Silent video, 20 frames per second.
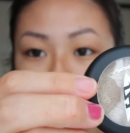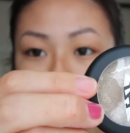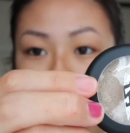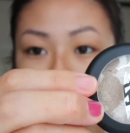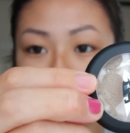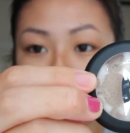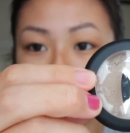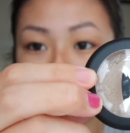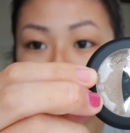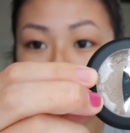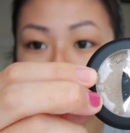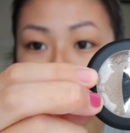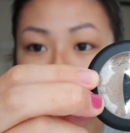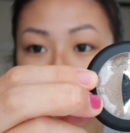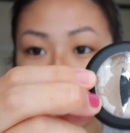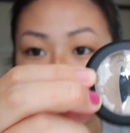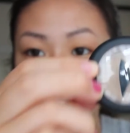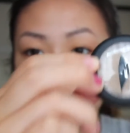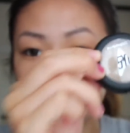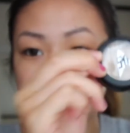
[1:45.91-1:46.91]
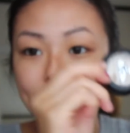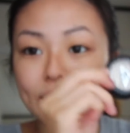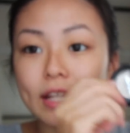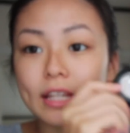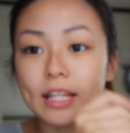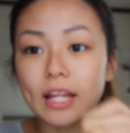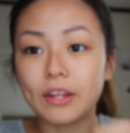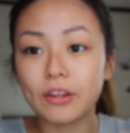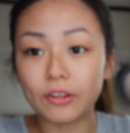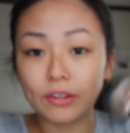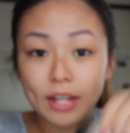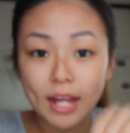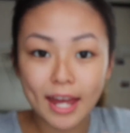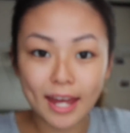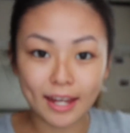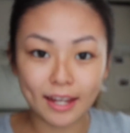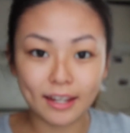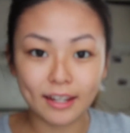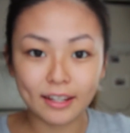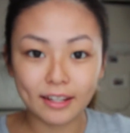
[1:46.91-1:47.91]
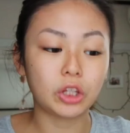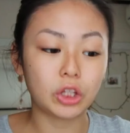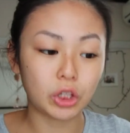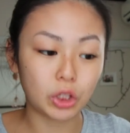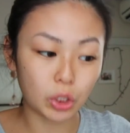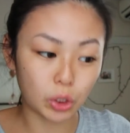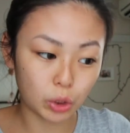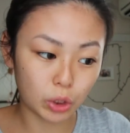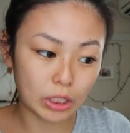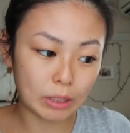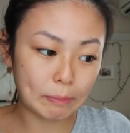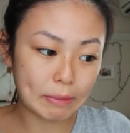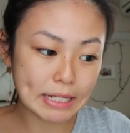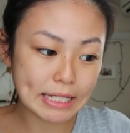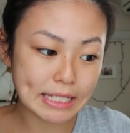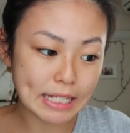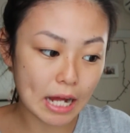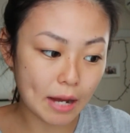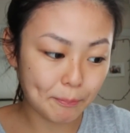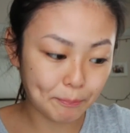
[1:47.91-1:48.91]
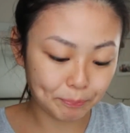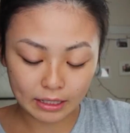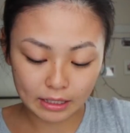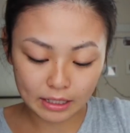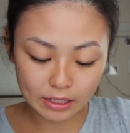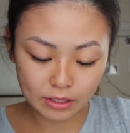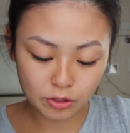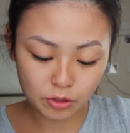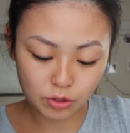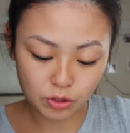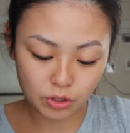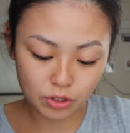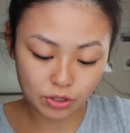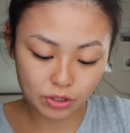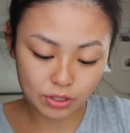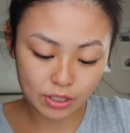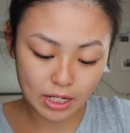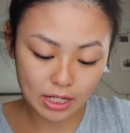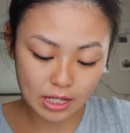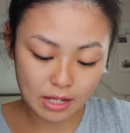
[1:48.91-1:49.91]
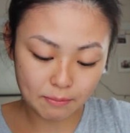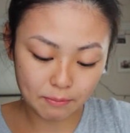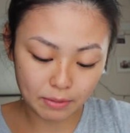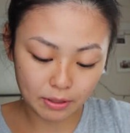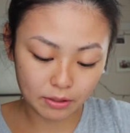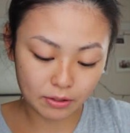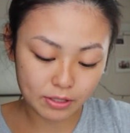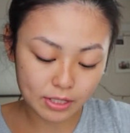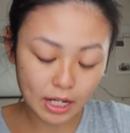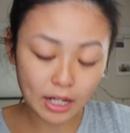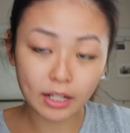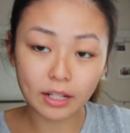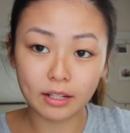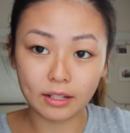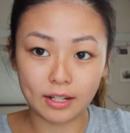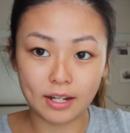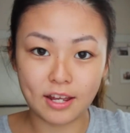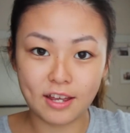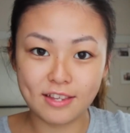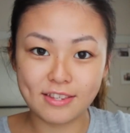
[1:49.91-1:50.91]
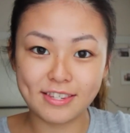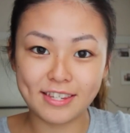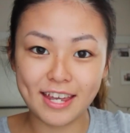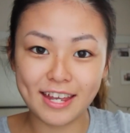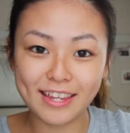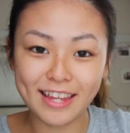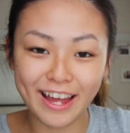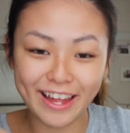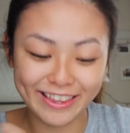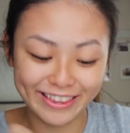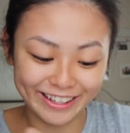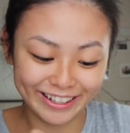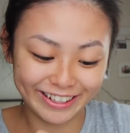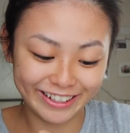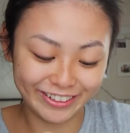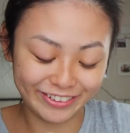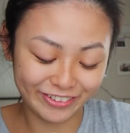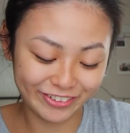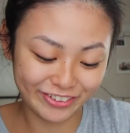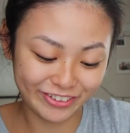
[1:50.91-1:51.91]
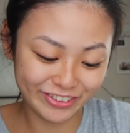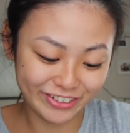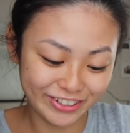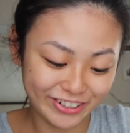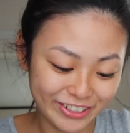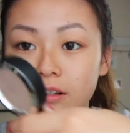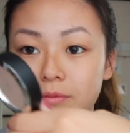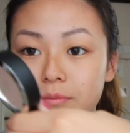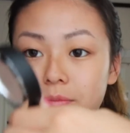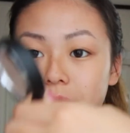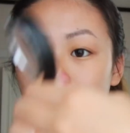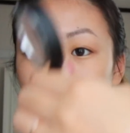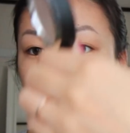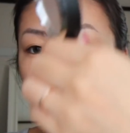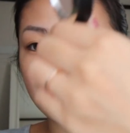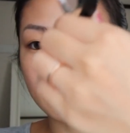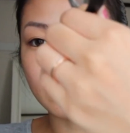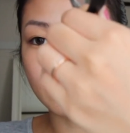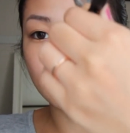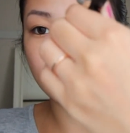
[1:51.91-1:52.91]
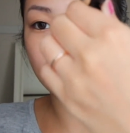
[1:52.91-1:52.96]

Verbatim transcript: これが新しく出たので届きましたちょっとつけてみるさっきねつけたんだけど見えるか